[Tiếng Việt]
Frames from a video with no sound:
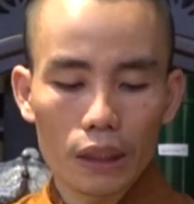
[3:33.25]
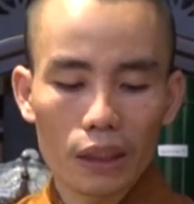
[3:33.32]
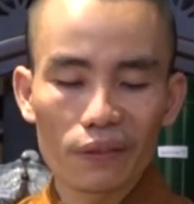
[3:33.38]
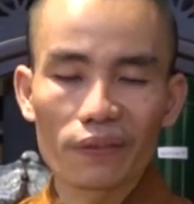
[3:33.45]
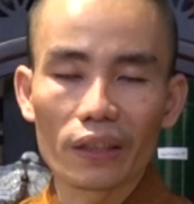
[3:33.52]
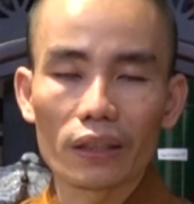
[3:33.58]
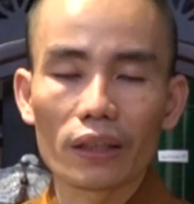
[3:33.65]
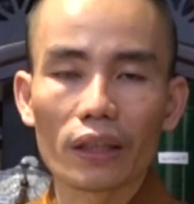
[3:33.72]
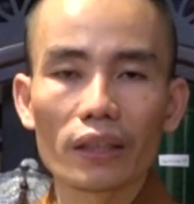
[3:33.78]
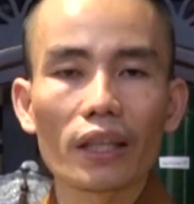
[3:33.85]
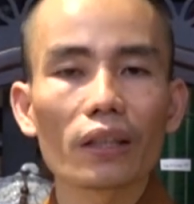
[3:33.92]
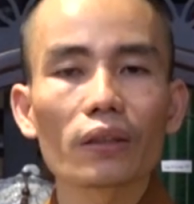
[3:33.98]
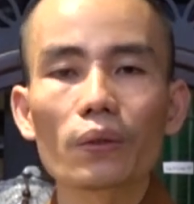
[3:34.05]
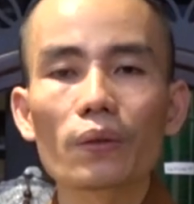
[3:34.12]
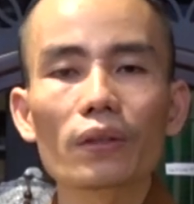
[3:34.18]
Khi vị kỷ
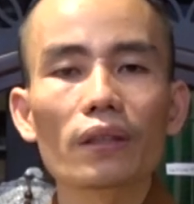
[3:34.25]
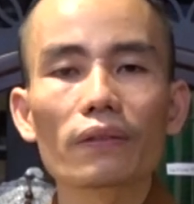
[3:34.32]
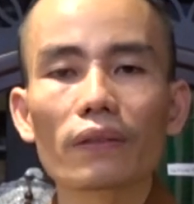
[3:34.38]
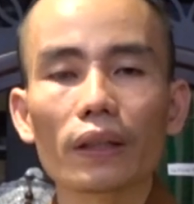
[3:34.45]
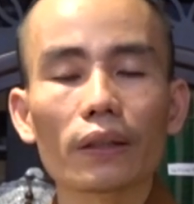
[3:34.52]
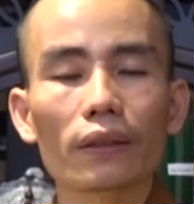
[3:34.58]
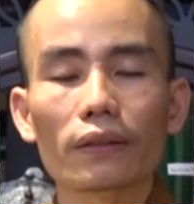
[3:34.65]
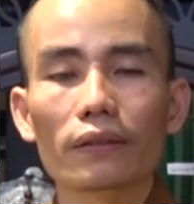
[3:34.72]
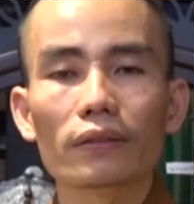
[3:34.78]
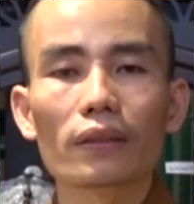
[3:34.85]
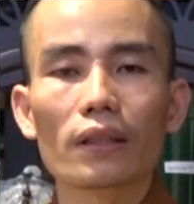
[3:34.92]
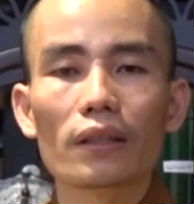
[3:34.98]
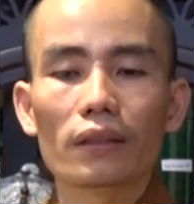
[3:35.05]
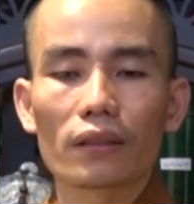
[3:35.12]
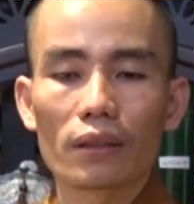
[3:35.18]
ghen tuông như vậy
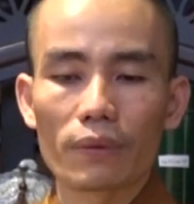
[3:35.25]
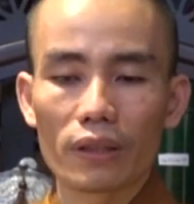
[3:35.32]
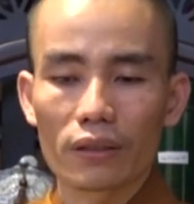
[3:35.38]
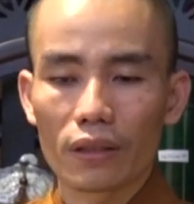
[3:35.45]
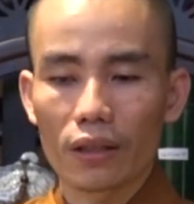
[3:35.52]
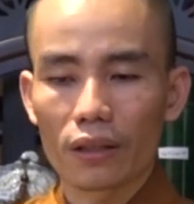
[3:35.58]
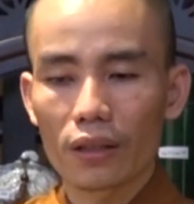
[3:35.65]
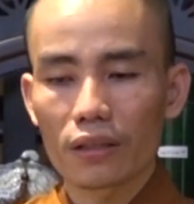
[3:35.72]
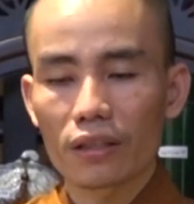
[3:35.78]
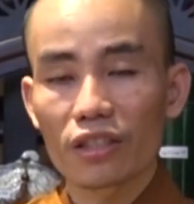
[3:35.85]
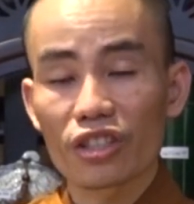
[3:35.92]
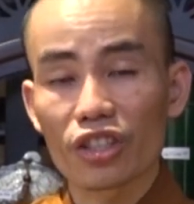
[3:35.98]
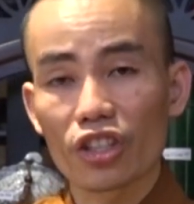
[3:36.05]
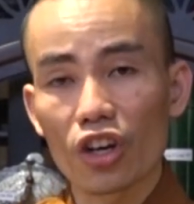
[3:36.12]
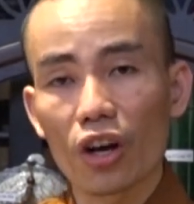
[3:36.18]
thì mình trở
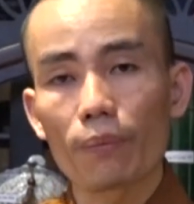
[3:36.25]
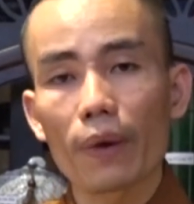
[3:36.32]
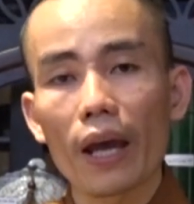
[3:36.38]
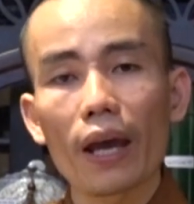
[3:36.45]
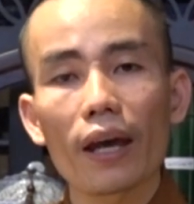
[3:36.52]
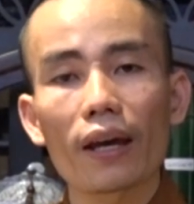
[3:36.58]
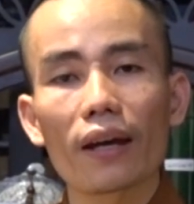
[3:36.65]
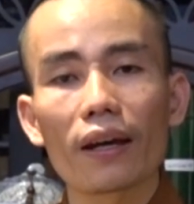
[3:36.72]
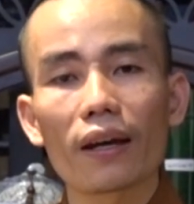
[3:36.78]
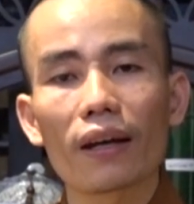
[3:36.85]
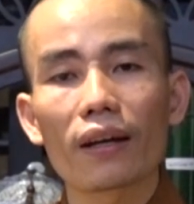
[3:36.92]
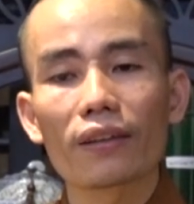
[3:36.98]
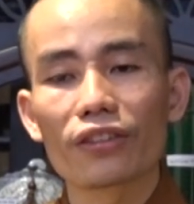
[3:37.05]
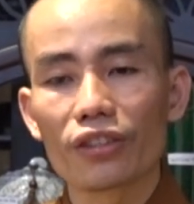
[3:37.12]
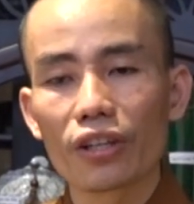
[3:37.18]
nên nhỏ bé,
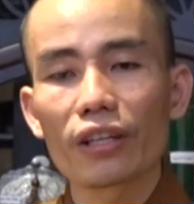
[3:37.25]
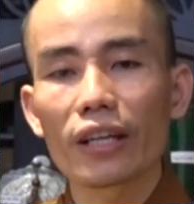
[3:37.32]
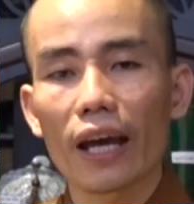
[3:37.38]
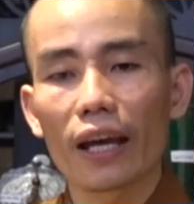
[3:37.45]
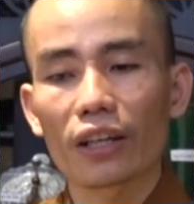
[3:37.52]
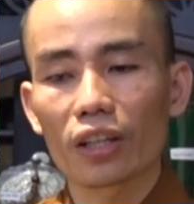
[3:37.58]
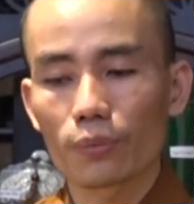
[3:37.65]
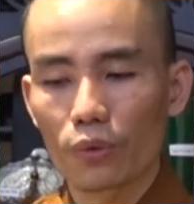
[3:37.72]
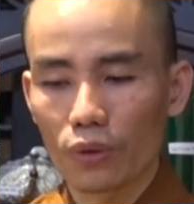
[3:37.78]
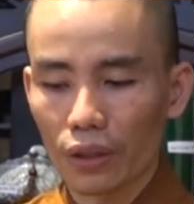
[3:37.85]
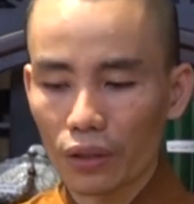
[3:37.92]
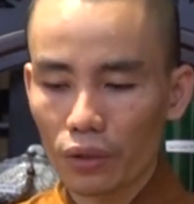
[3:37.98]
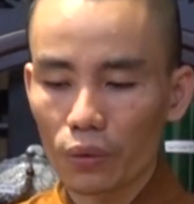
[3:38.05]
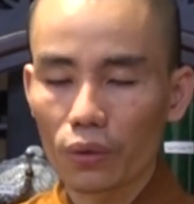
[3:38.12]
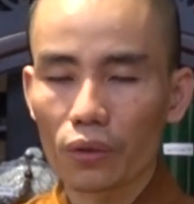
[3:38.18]
giới hạn trong một
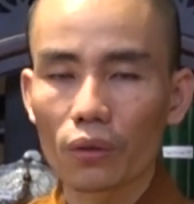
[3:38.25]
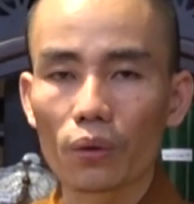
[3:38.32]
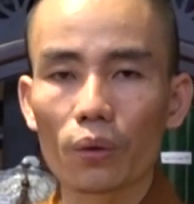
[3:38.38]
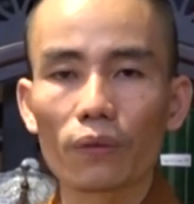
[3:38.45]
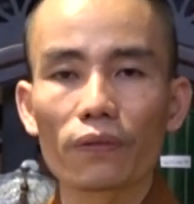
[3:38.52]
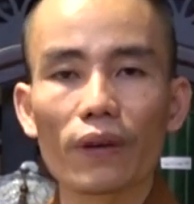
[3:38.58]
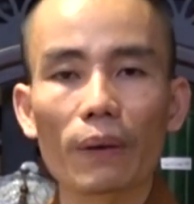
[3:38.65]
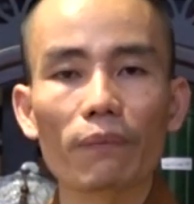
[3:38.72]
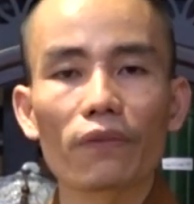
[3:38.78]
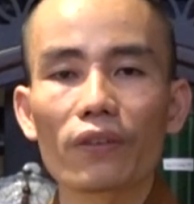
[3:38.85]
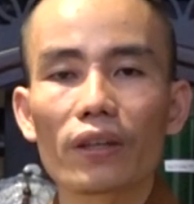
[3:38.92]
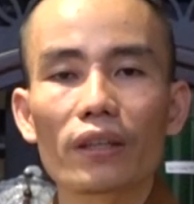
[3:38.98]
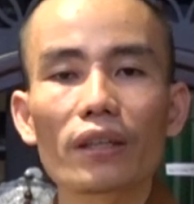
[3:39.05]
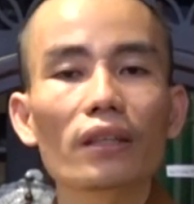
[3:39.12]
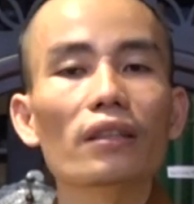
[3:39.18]
cái khuôn khổ phạm
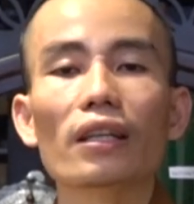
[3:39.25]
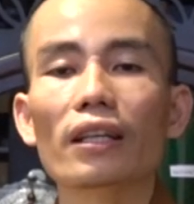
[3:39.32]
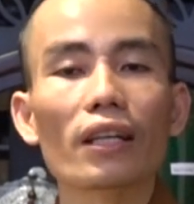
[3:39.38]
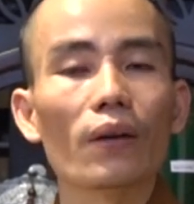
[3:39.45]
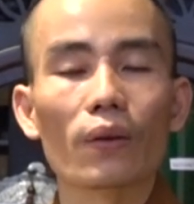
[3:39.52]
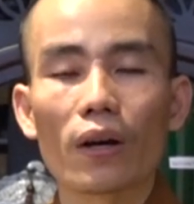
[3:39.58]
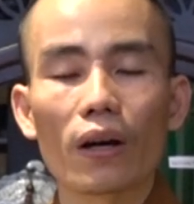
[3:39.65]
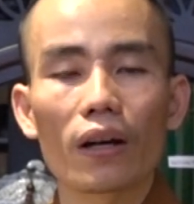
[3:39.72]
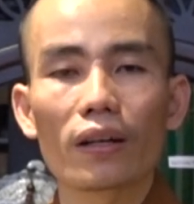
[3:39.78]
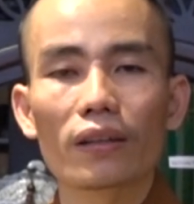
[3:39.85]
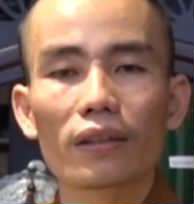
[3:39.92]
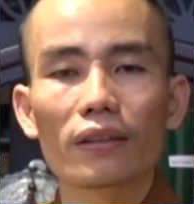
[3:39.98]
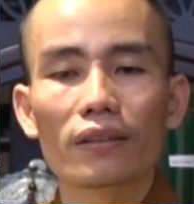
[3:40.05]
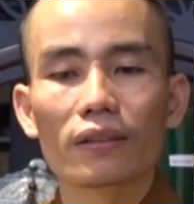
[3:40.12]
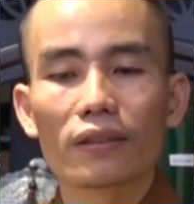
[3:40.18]
vi nhất định nào đó.
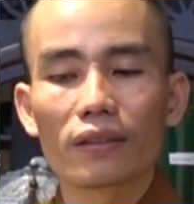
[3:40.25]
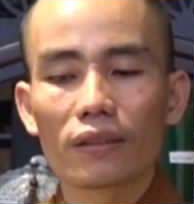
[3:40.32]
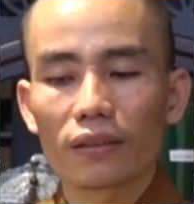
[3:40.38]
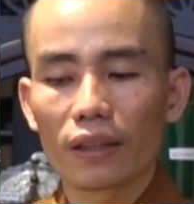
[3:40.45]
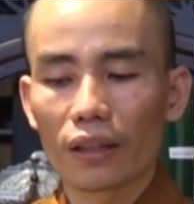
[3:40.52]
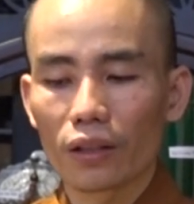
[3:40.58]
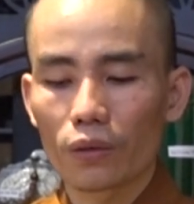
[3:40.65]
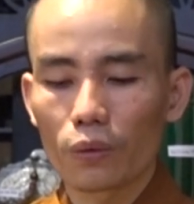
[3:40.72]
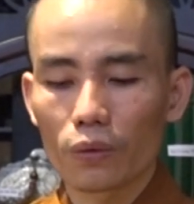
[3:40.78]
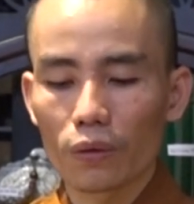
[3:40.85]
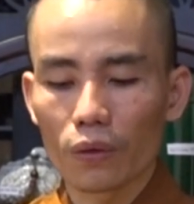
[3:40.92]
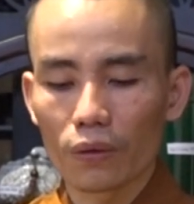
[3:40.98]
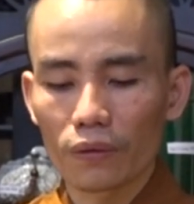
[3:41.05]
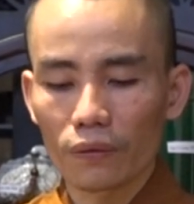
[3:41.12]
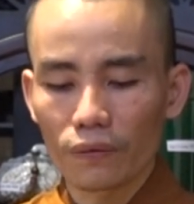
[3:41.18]
Thì cái khuôn
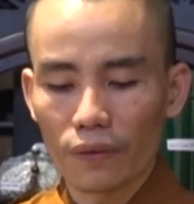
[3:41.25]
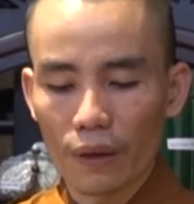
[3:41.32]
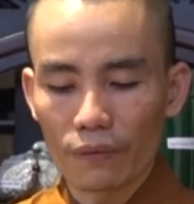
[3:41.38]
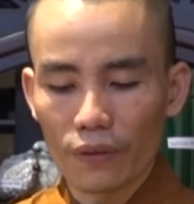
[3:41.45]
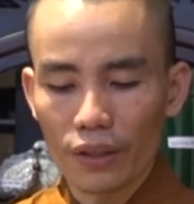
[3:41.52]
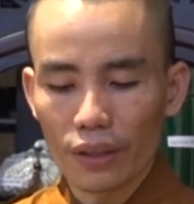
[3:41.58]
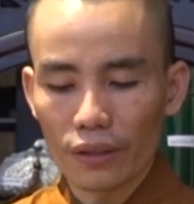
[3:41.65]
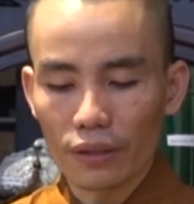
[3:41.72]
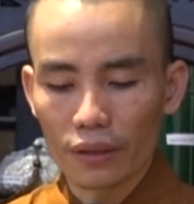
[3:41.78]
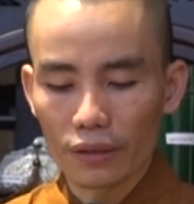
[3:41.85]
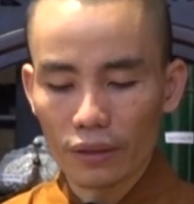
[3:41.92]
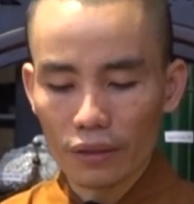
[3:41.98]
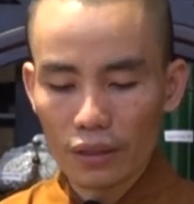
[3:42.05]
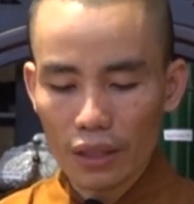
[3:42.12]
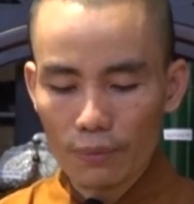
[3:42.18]
khổ phạm vi nhất
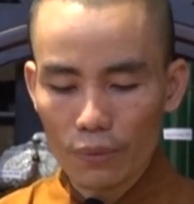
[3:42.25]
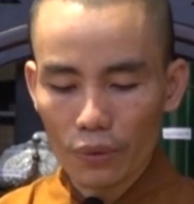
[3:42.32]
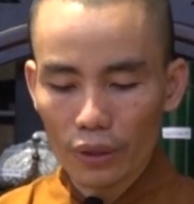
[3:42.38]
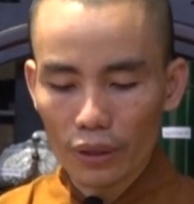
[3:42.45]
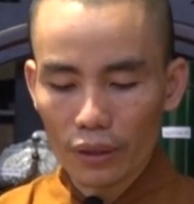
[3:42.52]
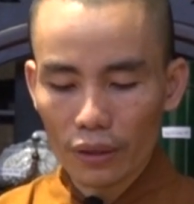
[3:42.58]
định nó là một